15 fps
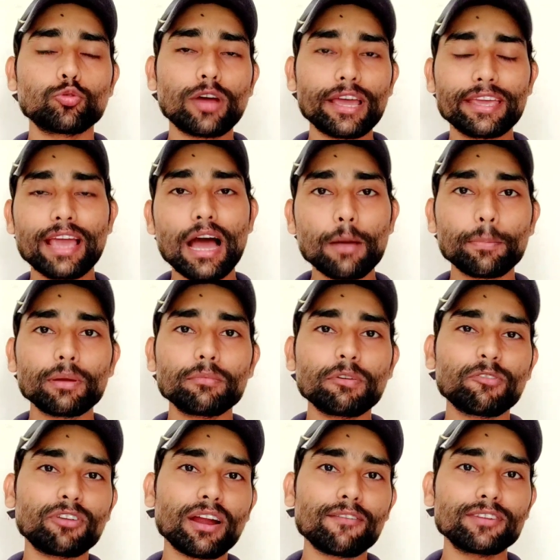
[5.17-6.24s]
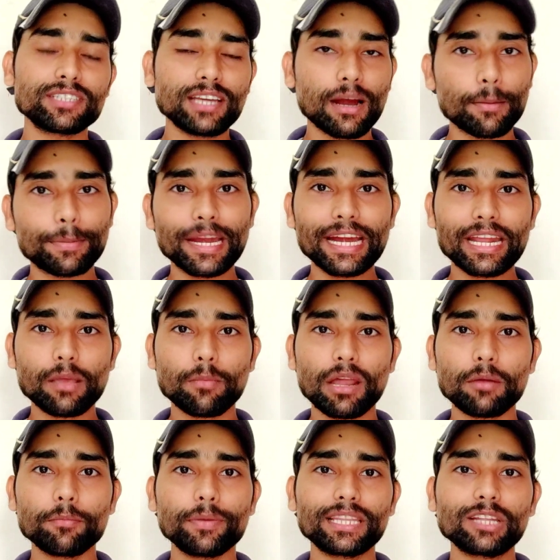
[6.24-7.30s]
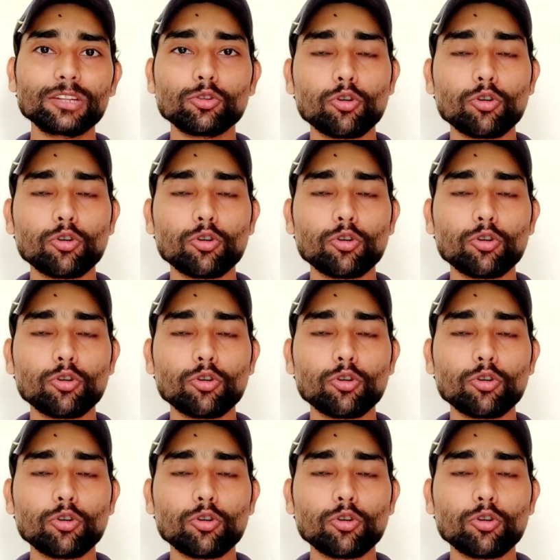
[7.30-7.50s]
चुका है यहाँ पर मैं फटाफट से अपडेट के बारे में बता